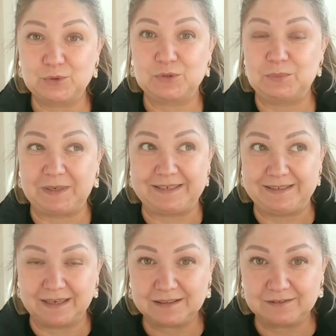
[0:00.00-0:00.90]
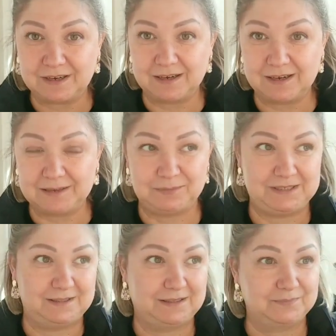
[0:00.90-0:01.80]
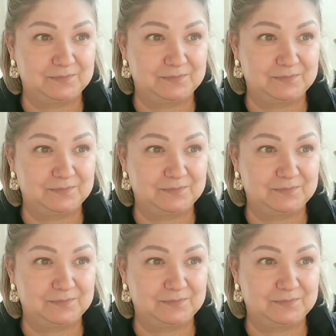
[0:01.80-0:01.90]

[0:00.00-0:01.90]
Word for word: тоже приятного аппетита.